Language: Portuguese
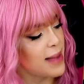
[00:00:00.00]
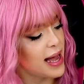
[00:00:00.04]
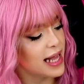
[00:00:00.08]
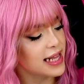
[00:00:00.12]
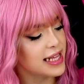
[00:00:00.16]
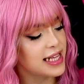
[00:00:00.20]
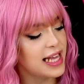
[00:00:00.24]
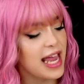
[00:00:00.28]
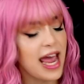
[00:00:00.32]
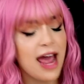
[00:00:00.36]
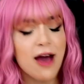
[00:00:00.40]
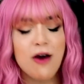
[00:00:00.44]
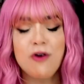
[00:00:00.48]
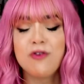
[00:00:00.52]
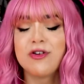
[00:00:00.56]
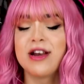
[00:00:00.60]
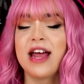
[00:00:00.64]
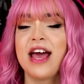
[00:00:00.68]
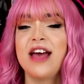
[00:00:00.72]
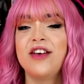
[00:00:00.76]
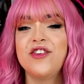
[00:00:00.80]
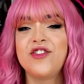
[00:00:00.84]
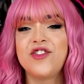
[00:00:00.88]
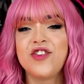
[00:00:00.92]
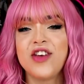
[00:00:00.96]
Mattel,
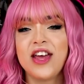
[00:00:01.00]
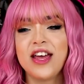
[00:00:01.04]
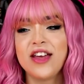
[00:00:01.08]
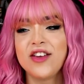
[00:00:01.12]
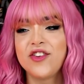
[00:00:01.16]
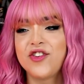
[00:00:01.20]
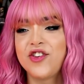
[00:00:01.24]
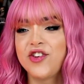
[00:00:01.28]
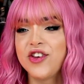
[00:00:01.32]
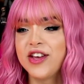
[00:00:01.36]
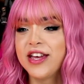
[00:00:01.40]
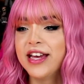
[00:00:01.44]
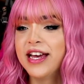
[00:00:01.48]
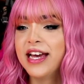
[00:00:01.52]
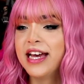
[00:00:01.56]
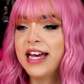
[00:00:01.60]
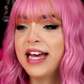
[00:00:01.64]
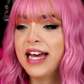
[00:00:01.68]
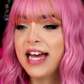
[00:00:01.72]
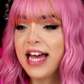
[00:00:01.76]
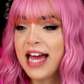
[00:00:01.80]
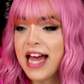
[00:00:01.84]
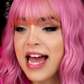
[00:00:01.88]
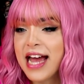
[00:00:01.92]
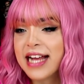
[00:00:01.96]
né, gente? Caixa da
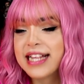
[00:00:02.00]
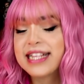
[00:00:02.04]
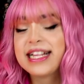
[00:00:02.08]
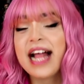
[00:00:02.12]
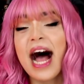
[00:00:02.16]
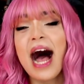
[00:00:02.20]
Mattel.